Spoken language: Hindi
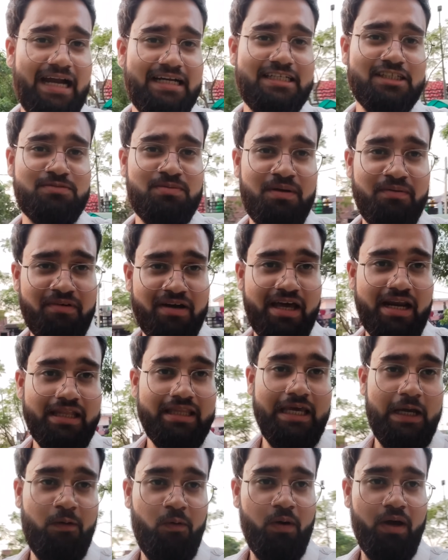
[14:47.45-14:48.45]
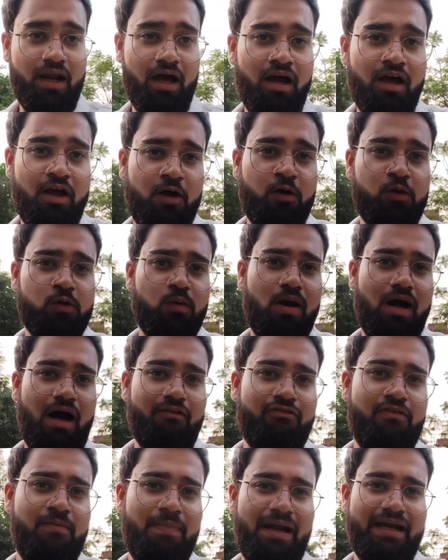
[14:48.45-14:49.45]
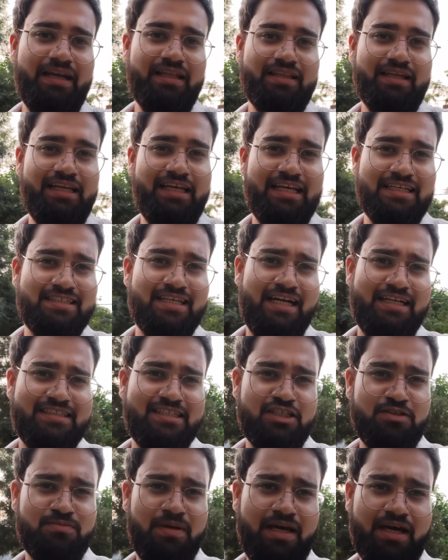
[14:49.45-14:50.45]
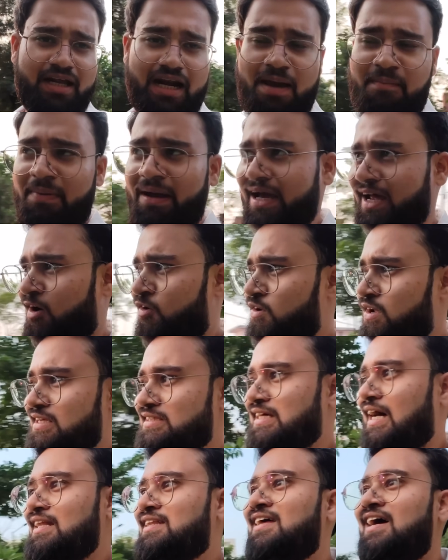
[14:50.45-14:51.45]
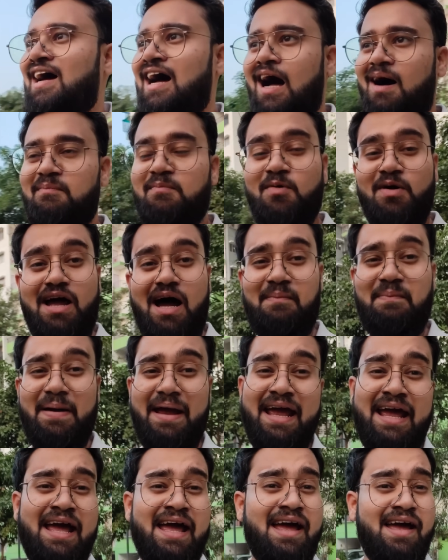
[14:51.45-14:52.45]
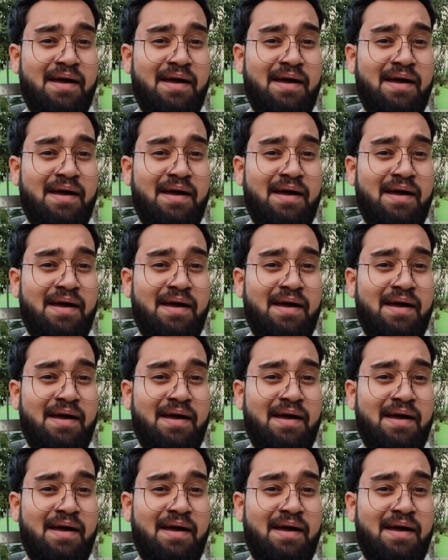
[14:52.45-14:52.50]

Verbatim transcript: एडजस्टमेंट वगैरह देखोगे ना तो काफ़ी बेटर तरीके से एडजस्ट भी कर रहा है बैकग्राउंड के साथ आपको यहाँ पे